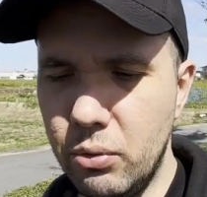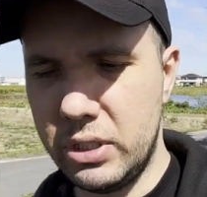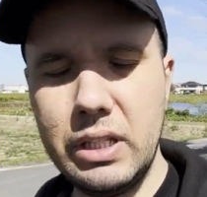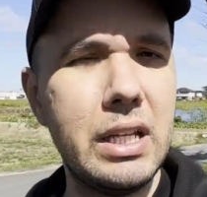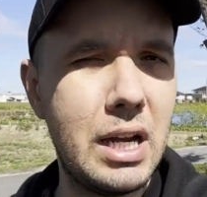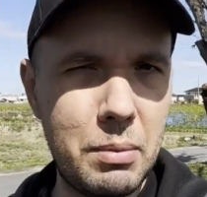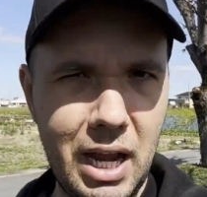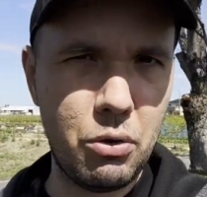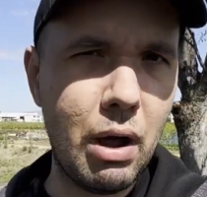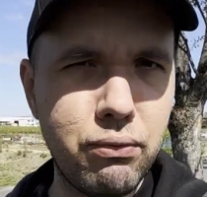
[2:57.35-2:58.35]
você tem que
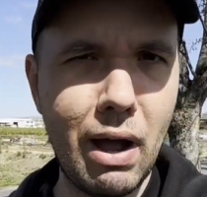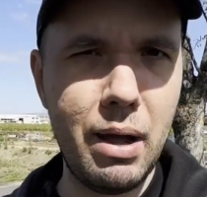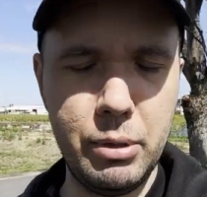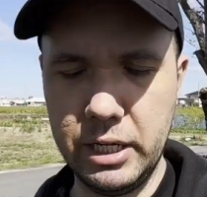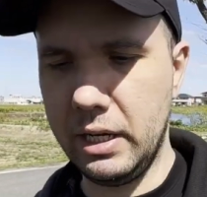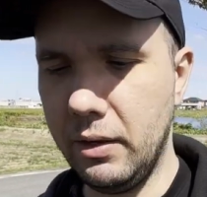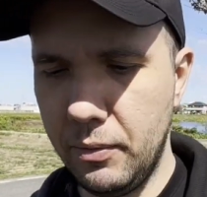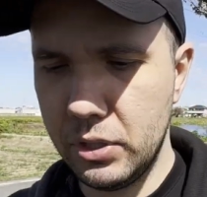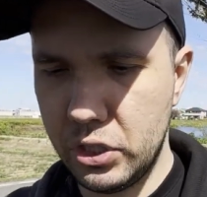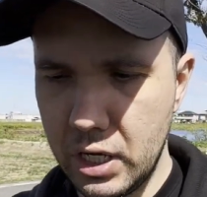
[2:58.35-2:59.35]
trabalhar numa fábrica,
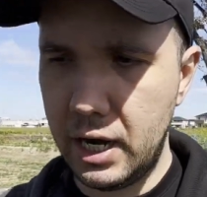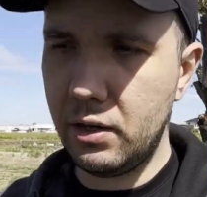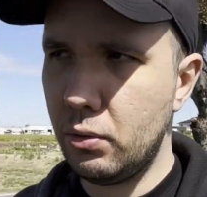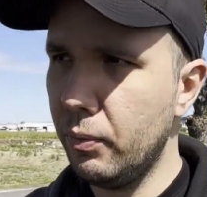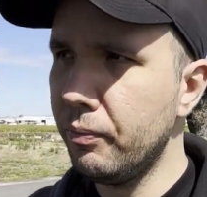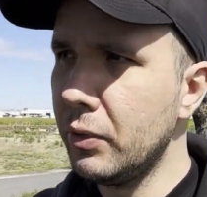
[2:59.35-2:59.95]
certo?